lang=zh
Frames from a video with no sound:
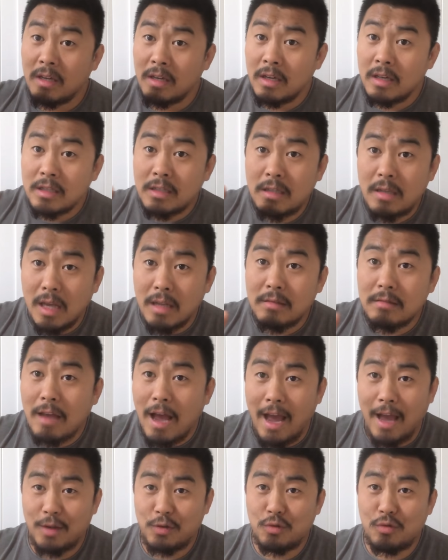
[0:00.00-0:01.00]
现
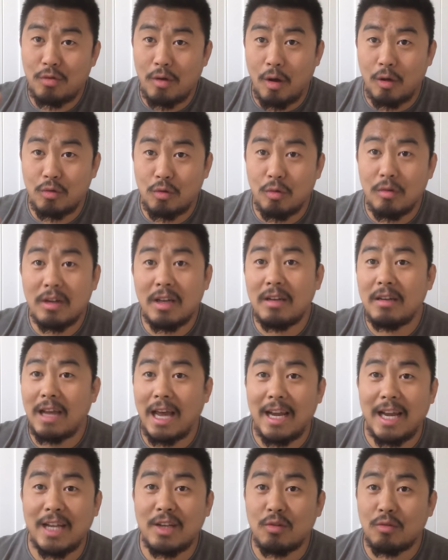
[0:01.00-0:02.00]
在徐晓东跟雷
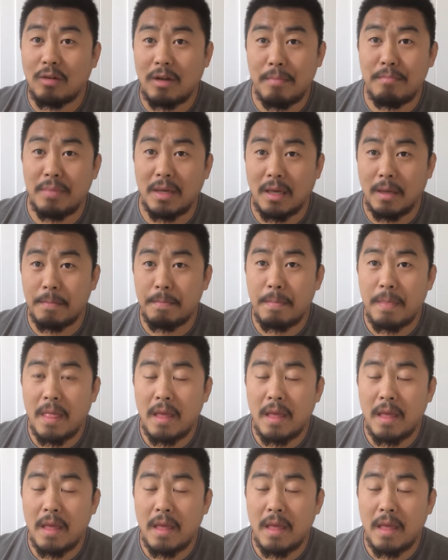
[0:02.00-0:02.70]
雷这种人比，